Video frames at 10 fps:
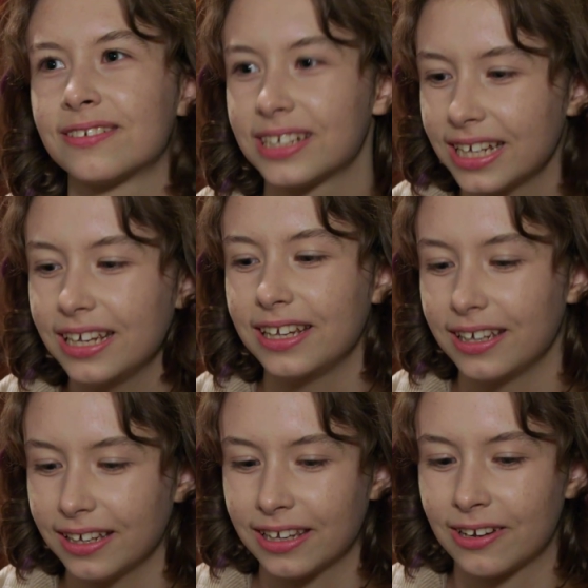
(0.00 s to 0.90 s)
und
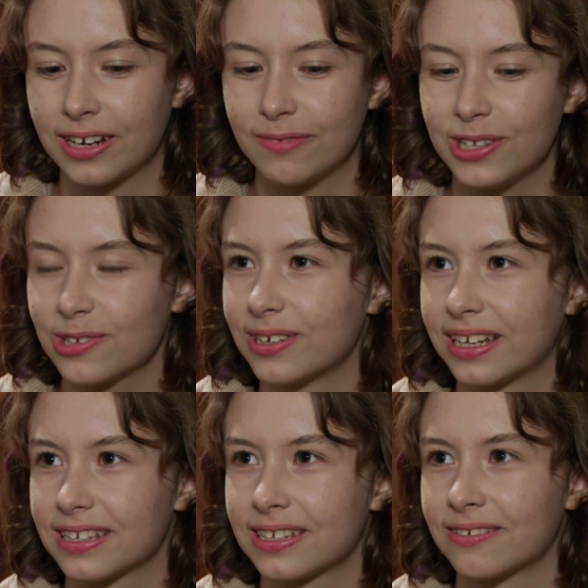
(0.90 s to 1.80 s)
genau da
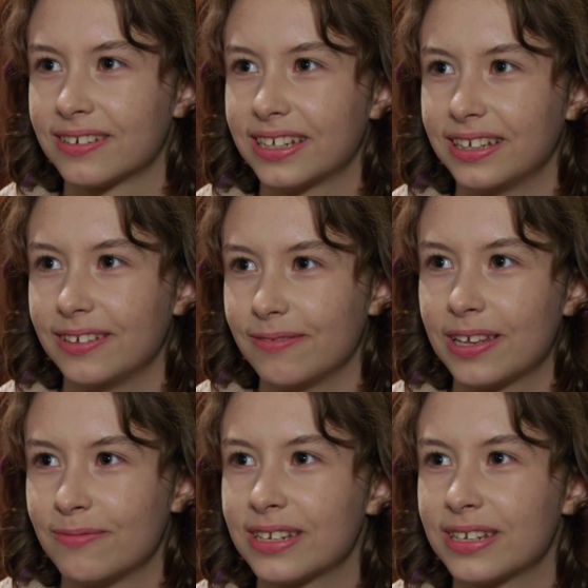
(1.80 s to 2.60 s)
mitzutanzen und da